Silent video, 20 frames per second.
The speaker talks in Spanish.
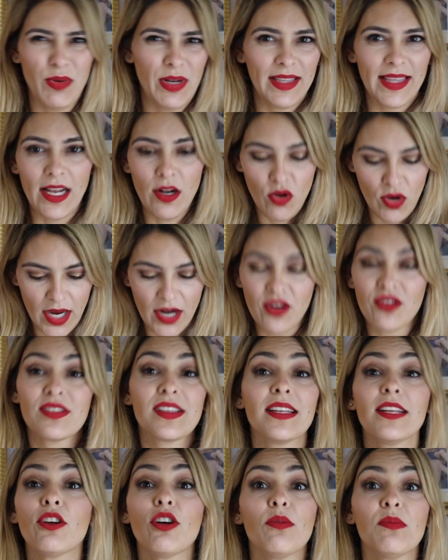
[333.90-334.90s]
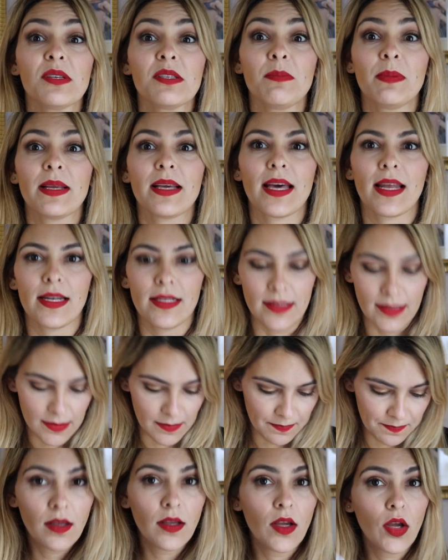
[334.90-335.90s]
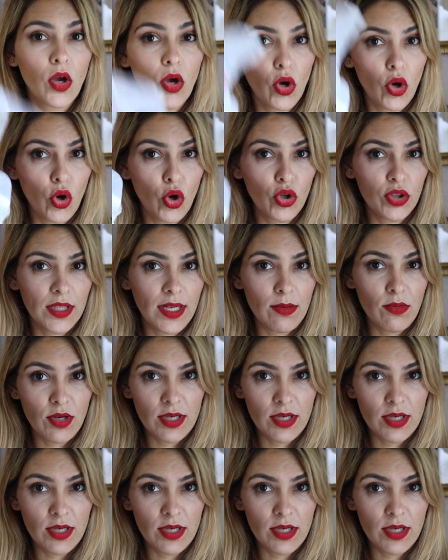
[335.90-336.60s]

vuelta loca, no sé ni cómo explicarles. Otra